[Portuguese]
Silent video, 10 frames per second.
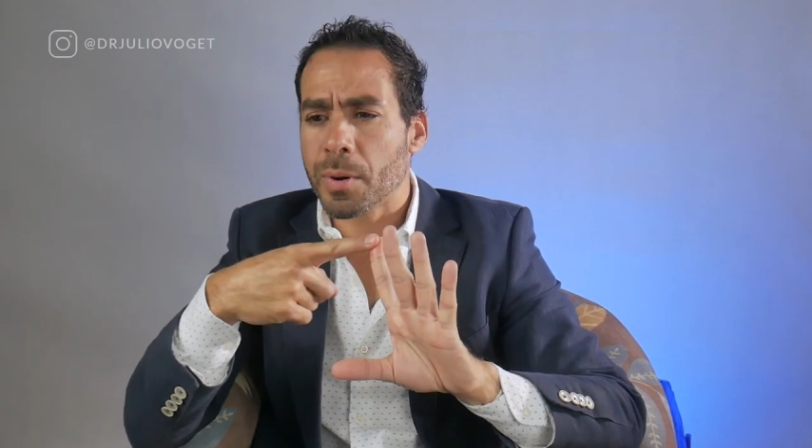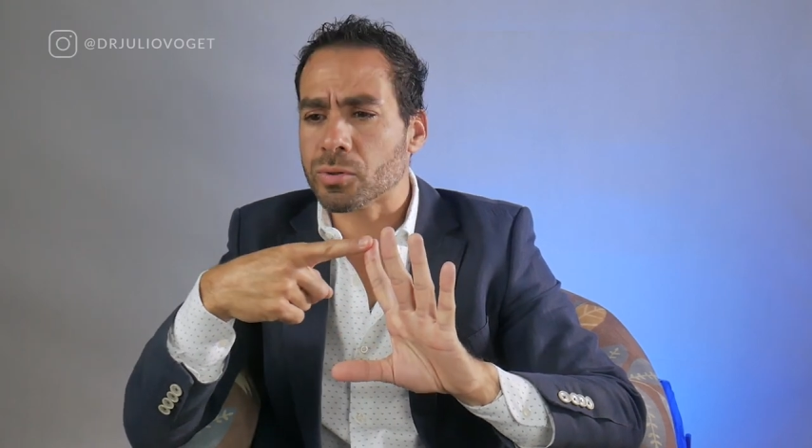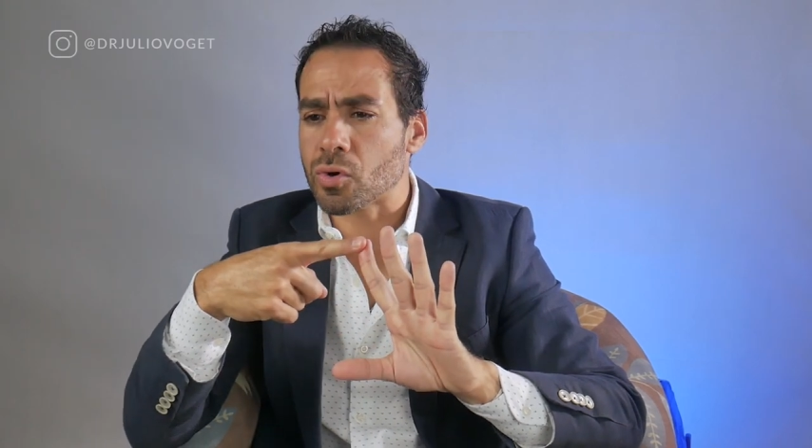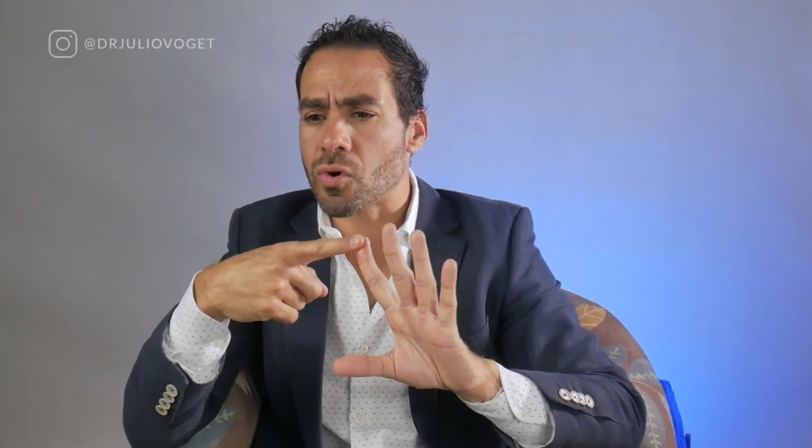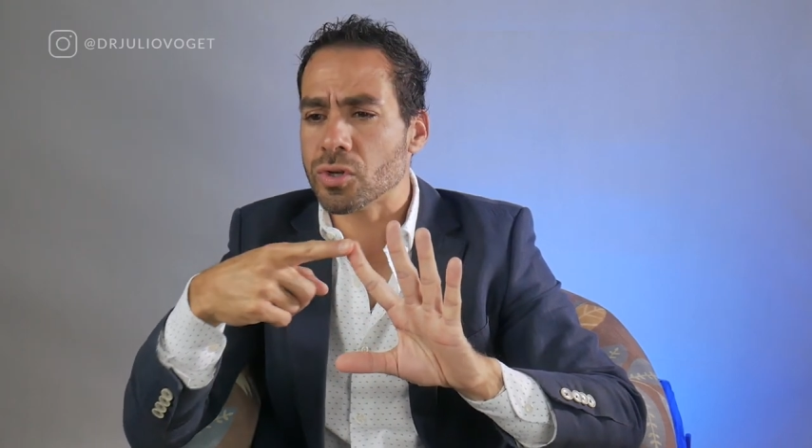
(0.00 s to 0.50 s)

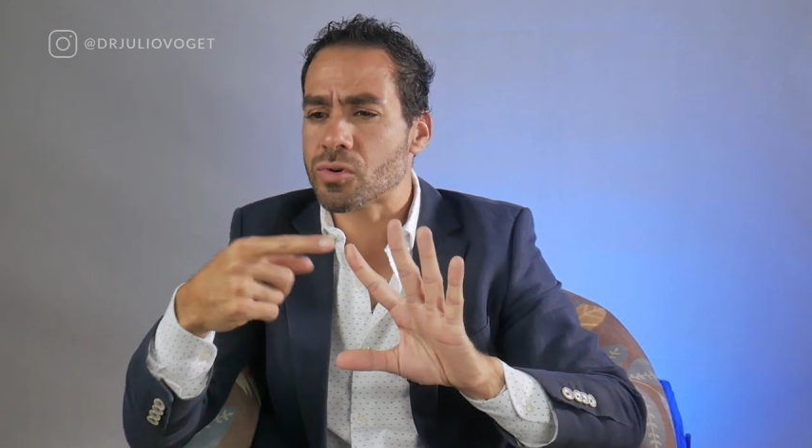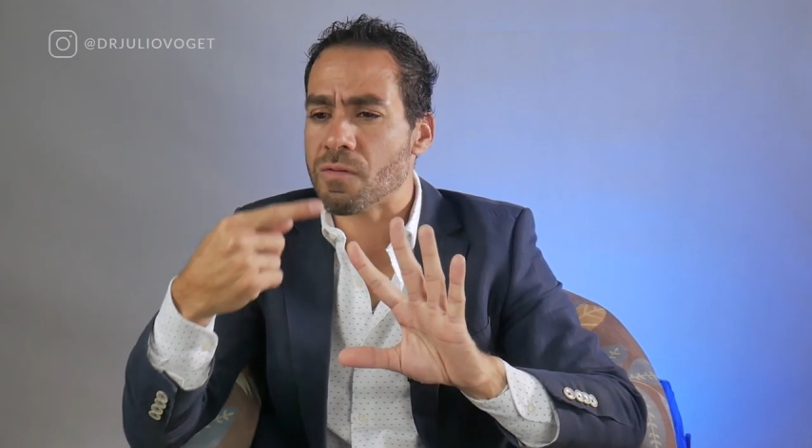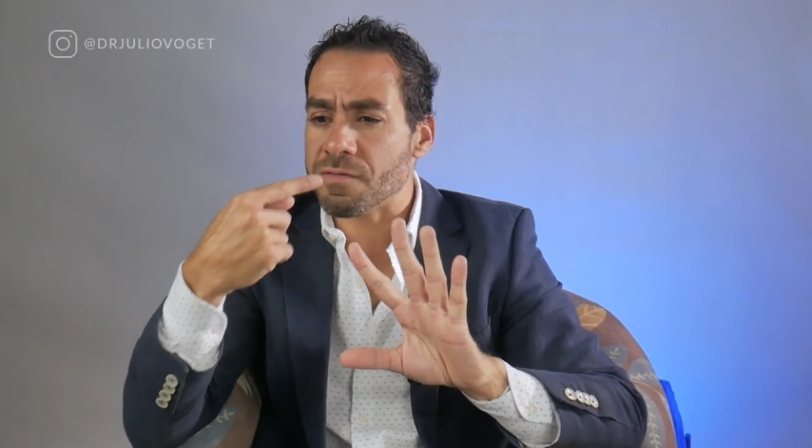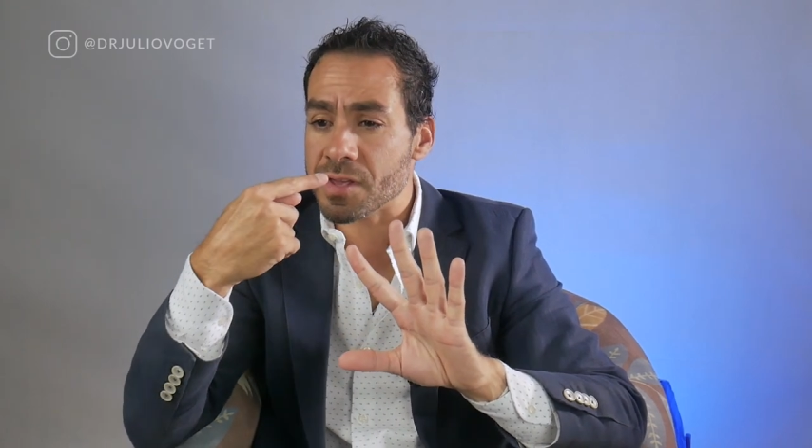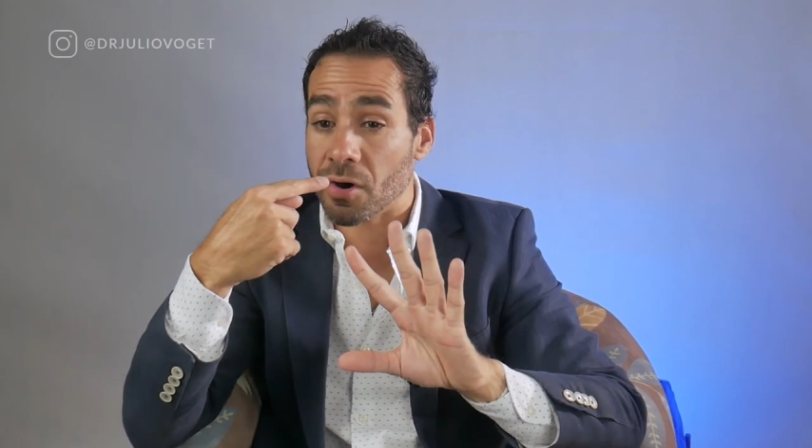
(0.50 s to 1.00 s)
protocolos
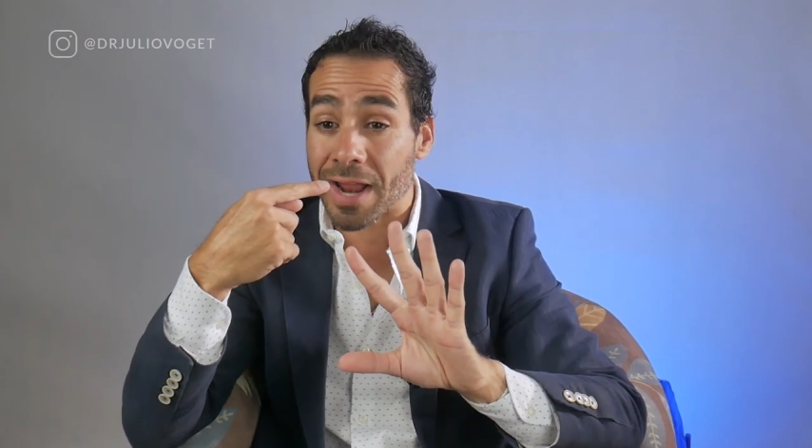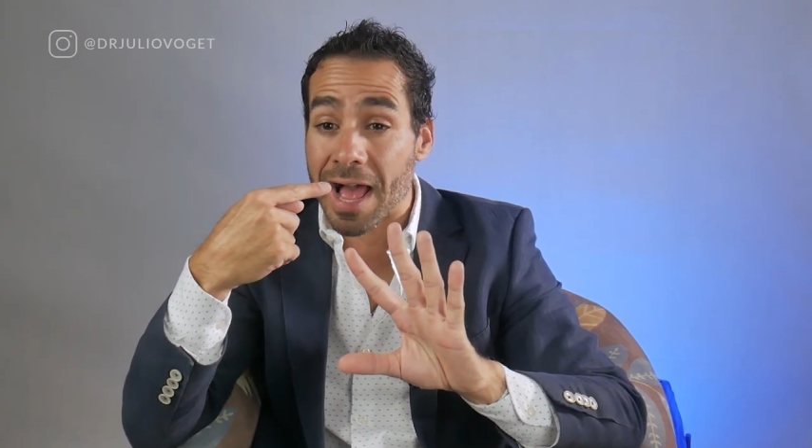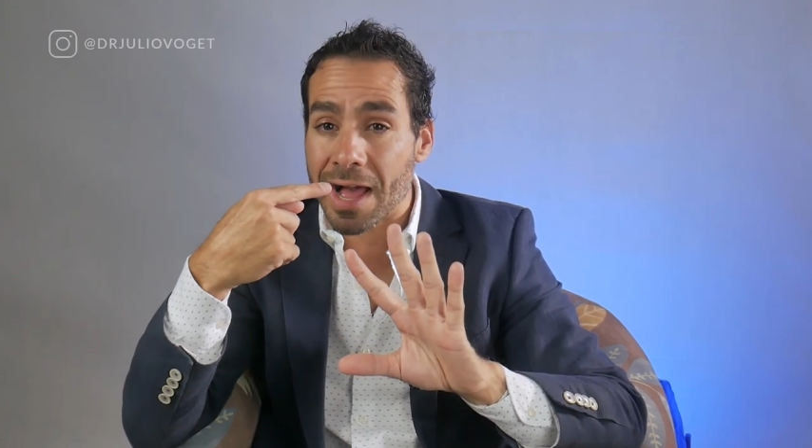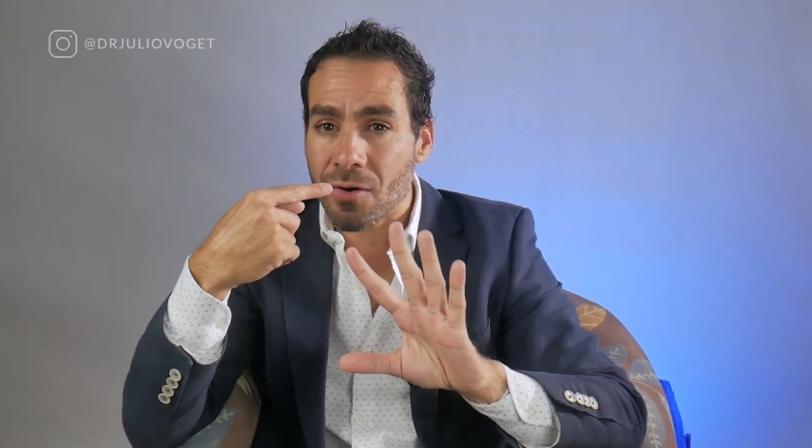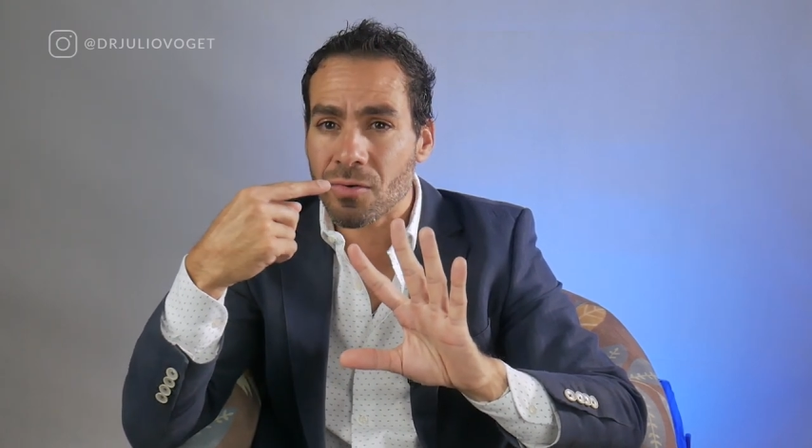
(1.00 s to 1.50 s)
com via
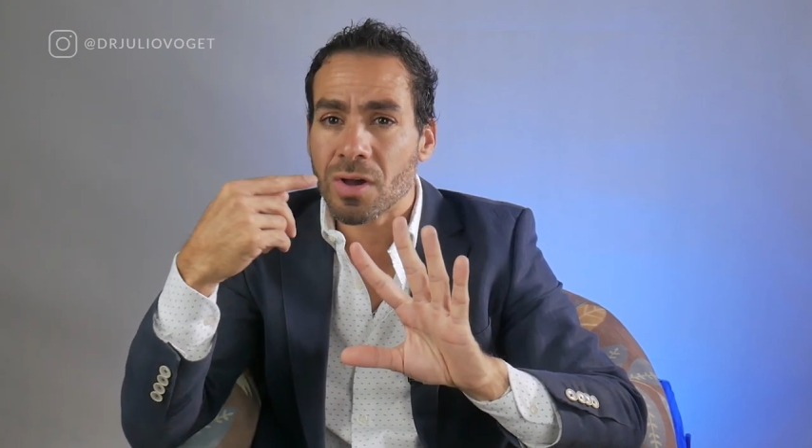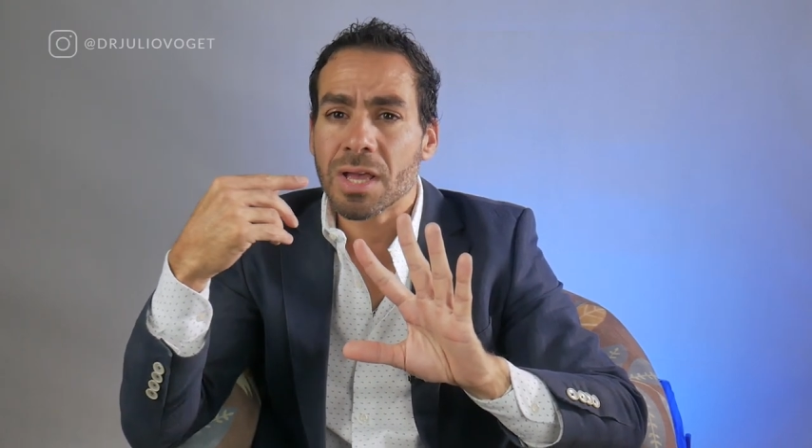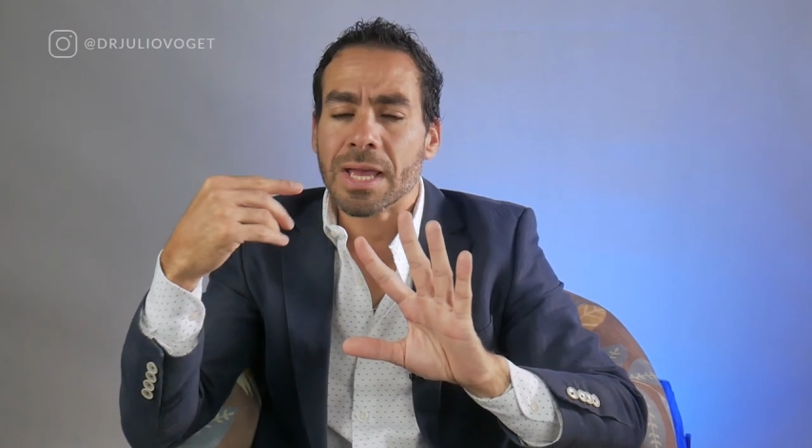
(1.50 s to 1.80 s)
oral